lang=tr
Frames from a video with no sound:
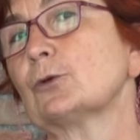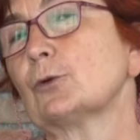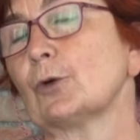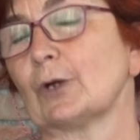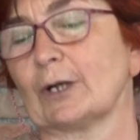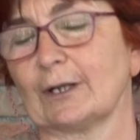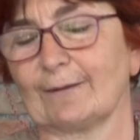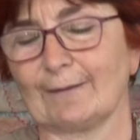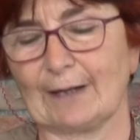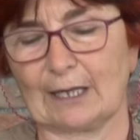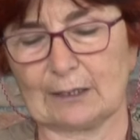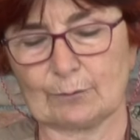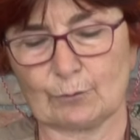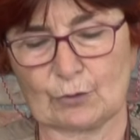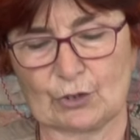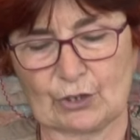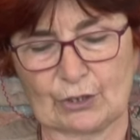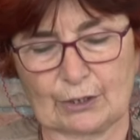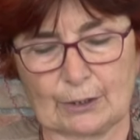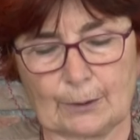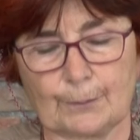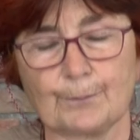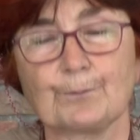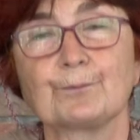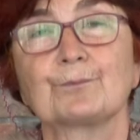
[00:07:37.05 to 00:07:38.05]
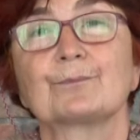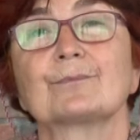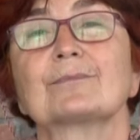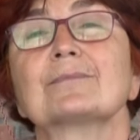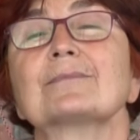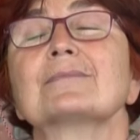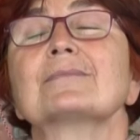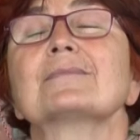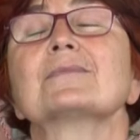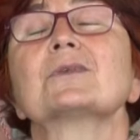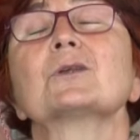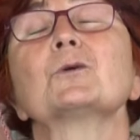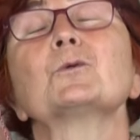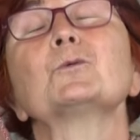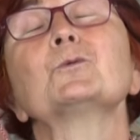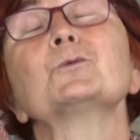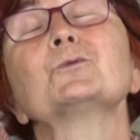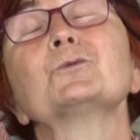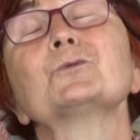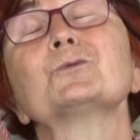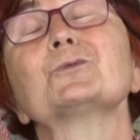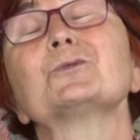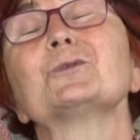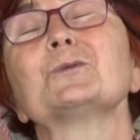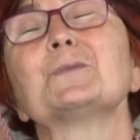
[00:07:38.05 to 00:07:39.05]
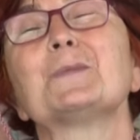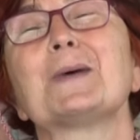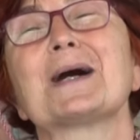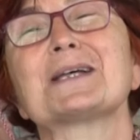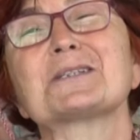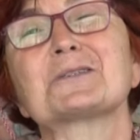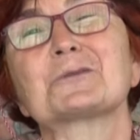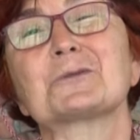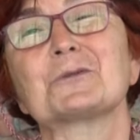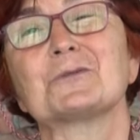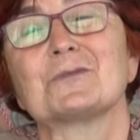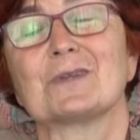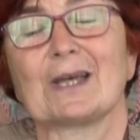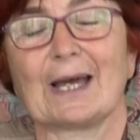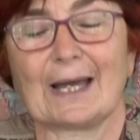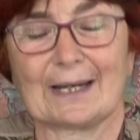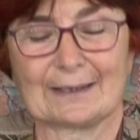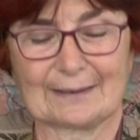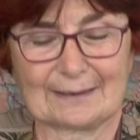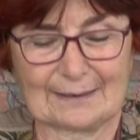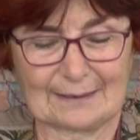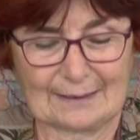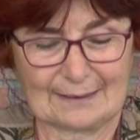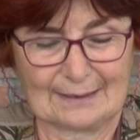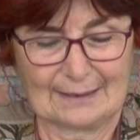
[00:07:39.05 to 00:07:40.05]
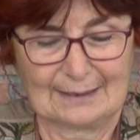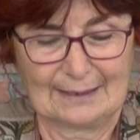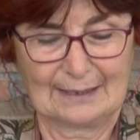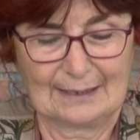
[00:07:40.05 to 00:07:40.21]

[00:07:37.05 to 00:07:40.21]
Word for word: görev almıştı. Unutulmaz günlerdi.